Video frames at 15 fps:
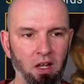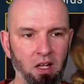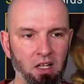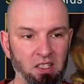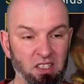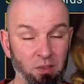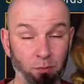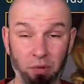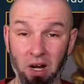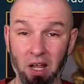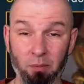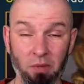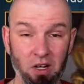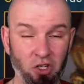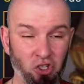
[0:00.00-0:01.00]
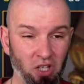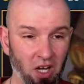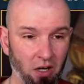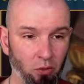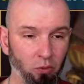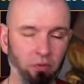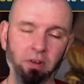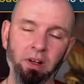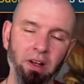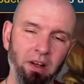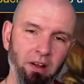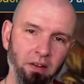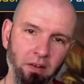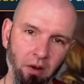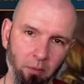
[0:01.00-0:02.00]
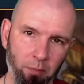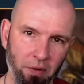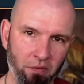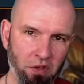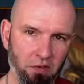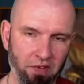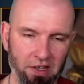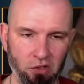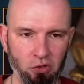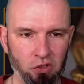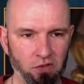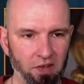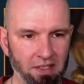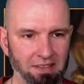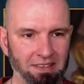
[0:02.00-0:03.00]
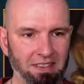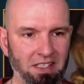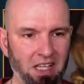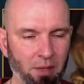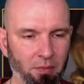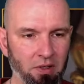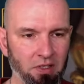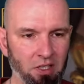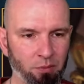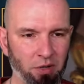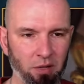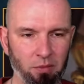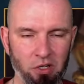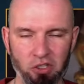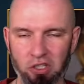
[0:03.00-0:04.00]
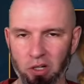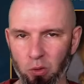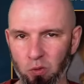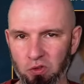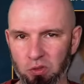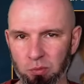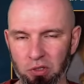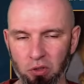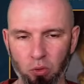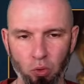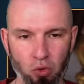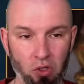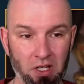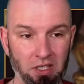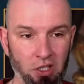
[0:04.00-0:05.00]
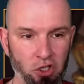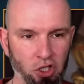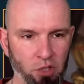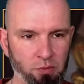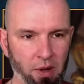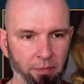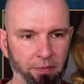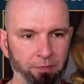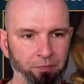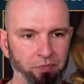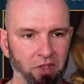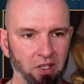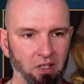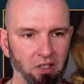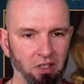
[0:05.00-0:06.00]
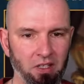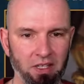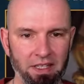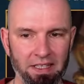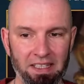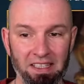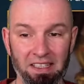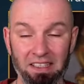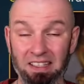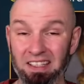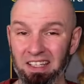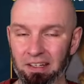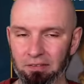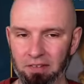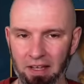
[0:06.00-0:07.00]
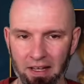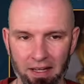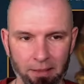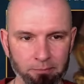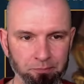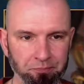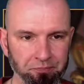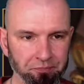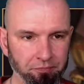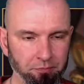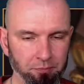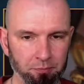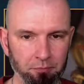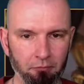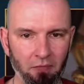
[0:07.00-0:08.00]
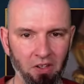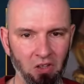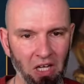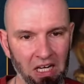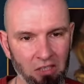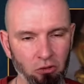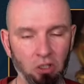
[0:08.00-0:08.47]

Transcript: z Primal Shardów. No, pewnie większość z Was nie ma tych Primal Shardów zbyt dużo, ja też ich mam e, niewiele. No ale to